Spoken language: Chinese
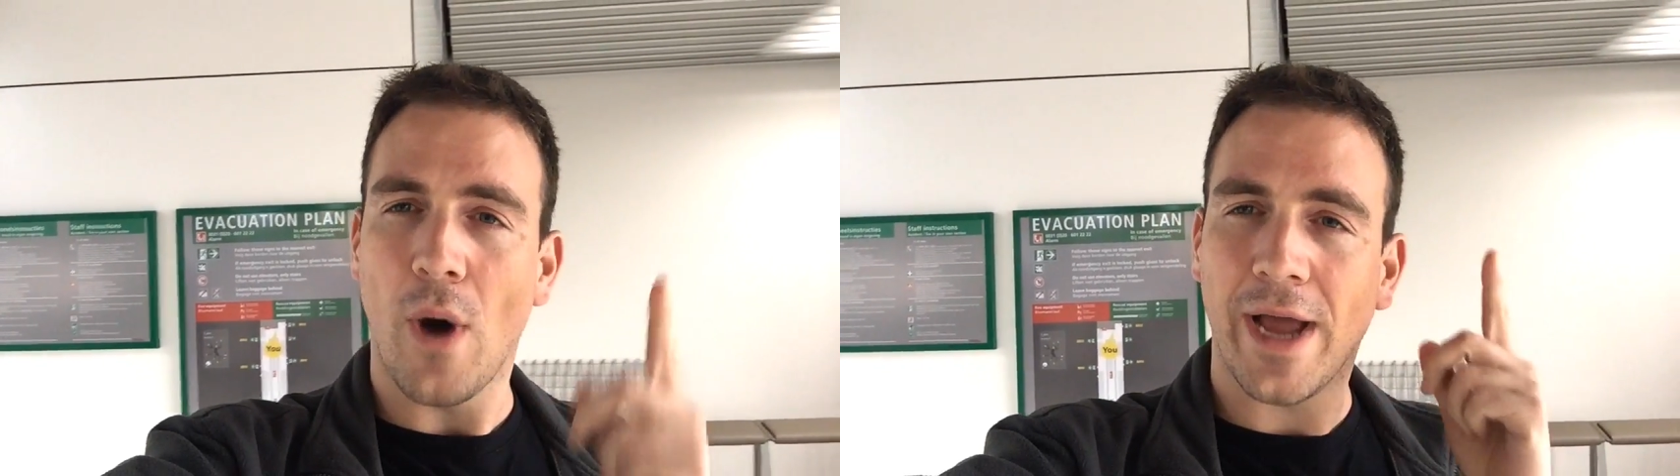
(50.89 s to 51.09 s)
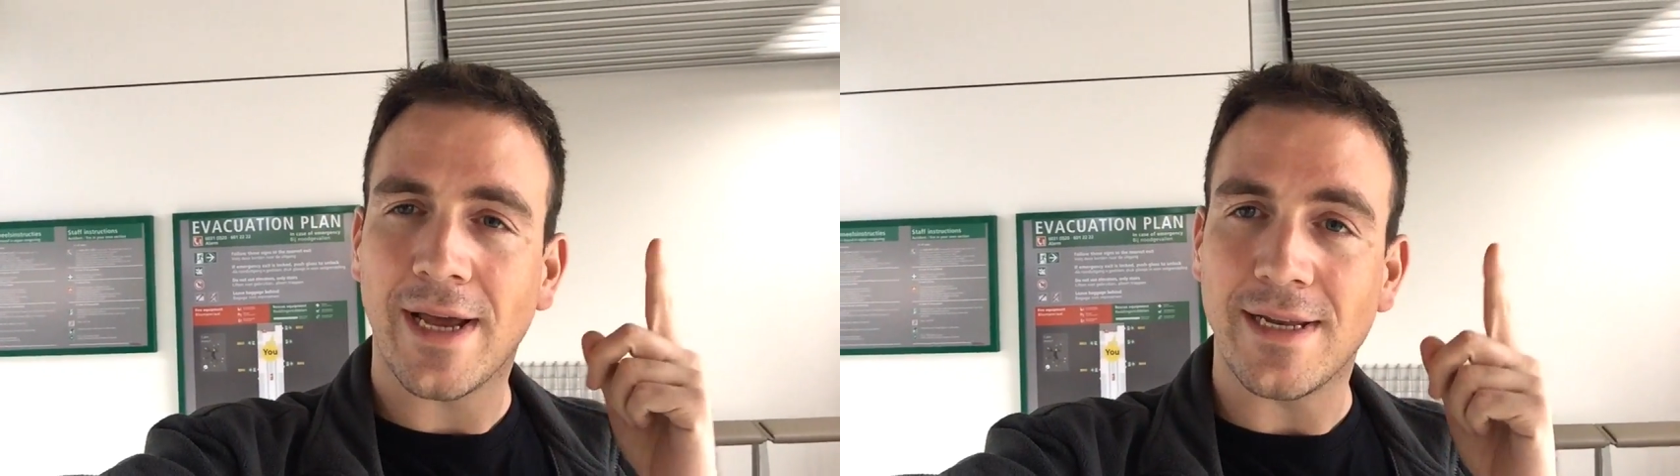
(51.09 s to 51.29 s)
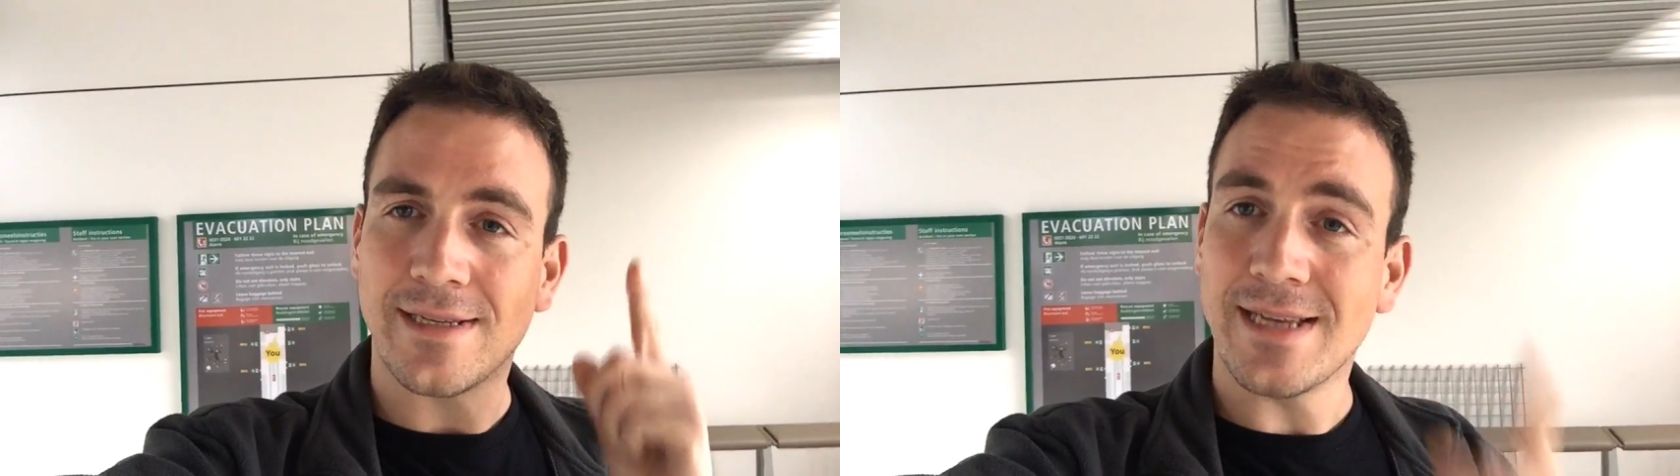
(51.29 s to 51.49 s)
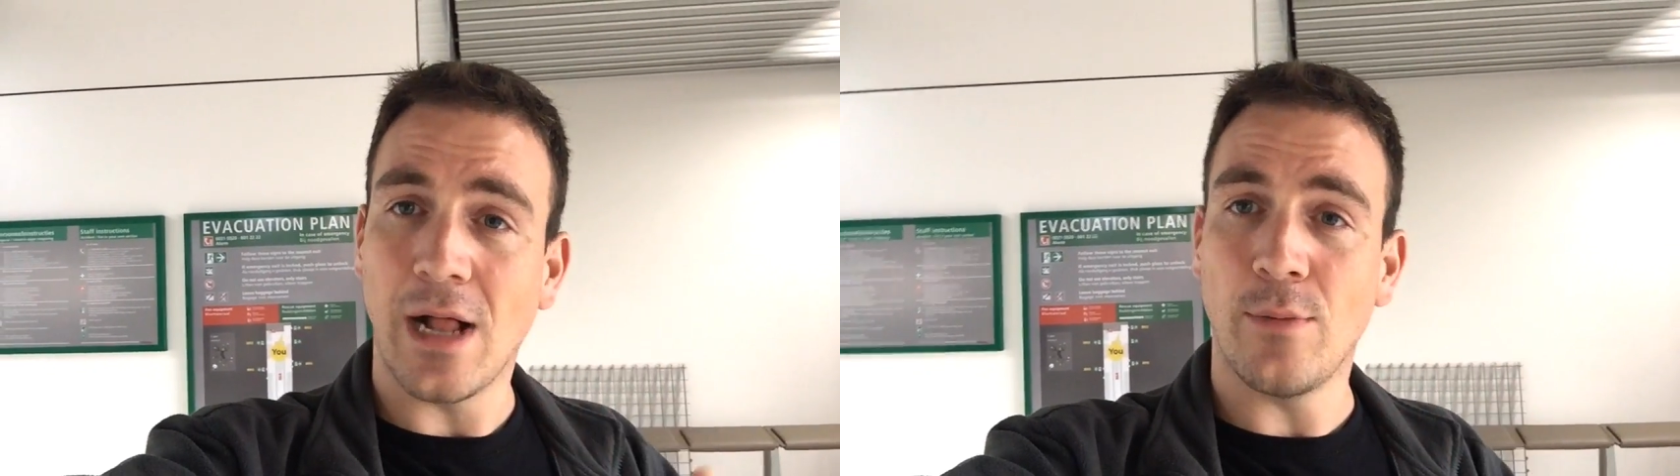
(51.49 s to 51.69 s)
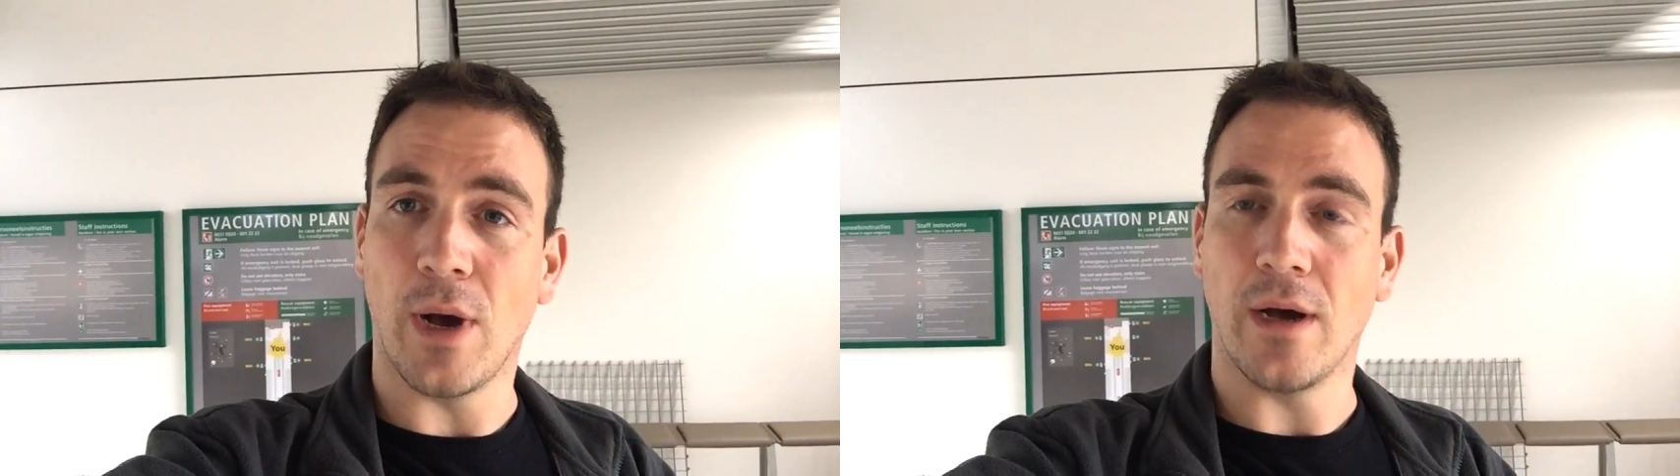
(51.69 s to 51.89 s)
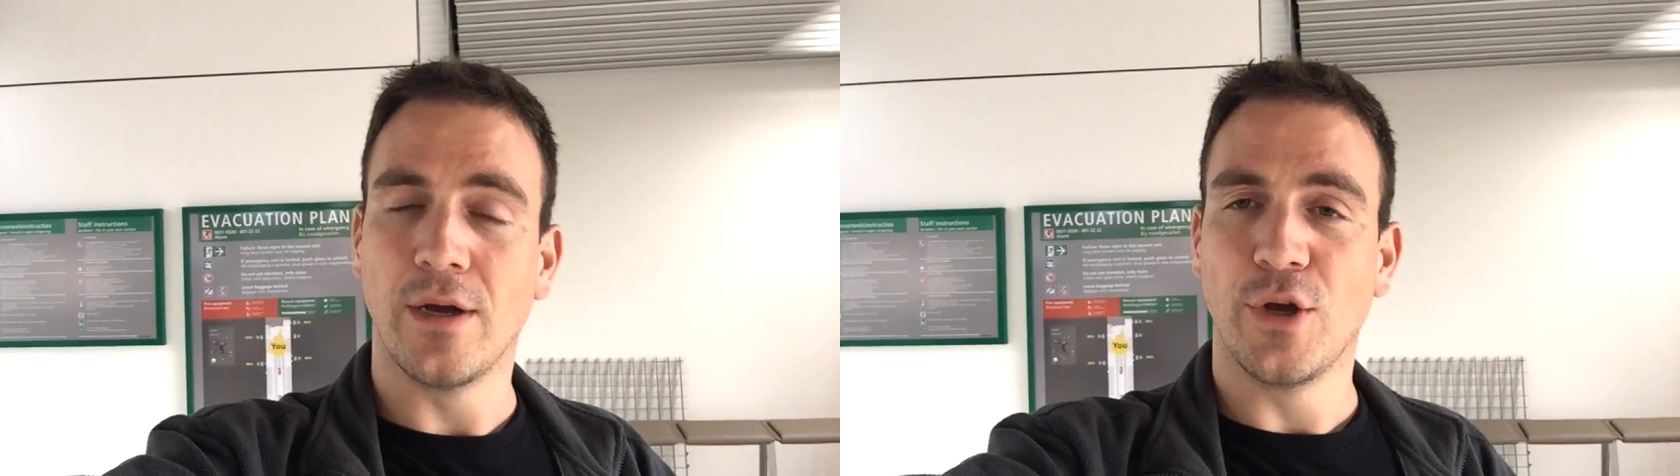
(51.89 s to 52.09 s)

我还看了《Selma》。